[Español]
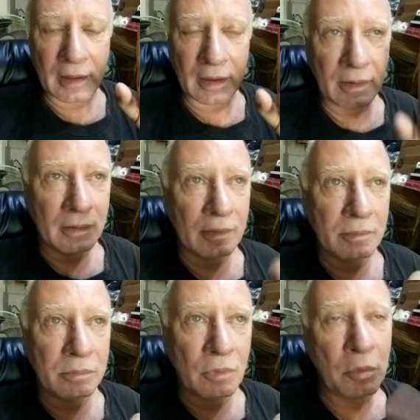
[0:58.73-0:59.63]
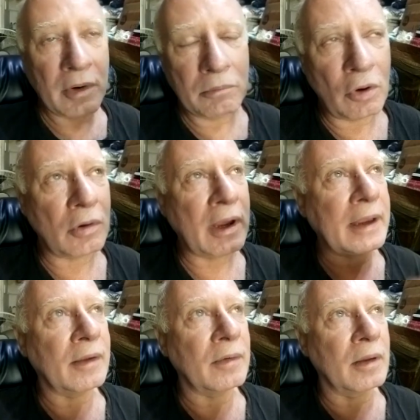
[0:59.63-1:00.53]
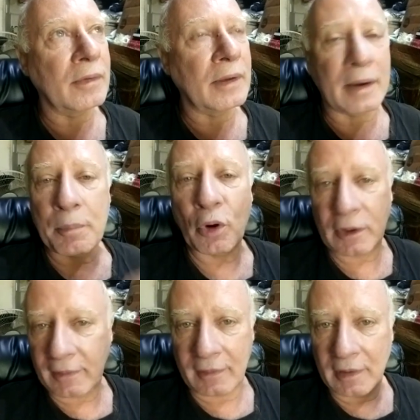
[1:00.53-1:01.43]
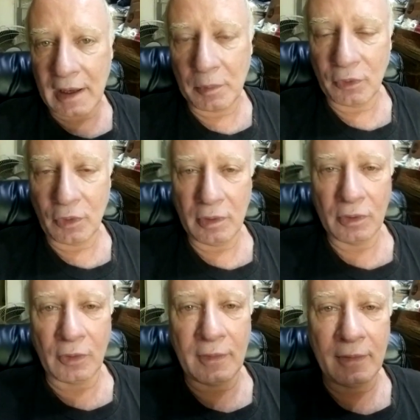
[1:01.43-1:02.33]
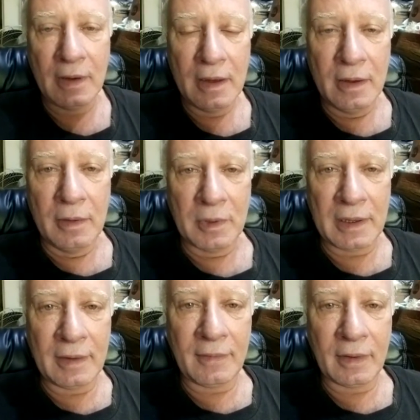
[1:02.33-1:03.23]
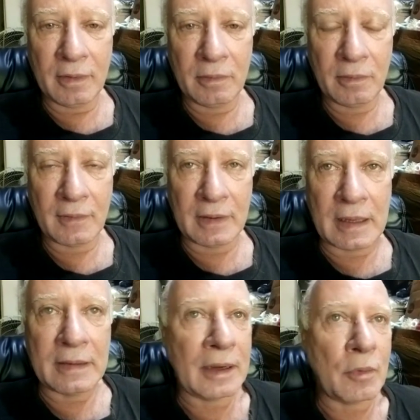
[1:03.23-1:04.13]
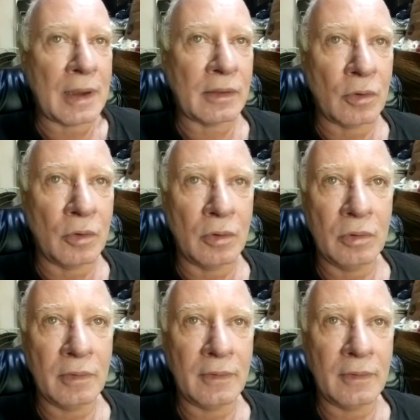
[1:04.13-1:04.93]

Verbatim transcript: eh, como, no quejas, este, reportes, digamos, ¿no? Entonces, imagínense, 74,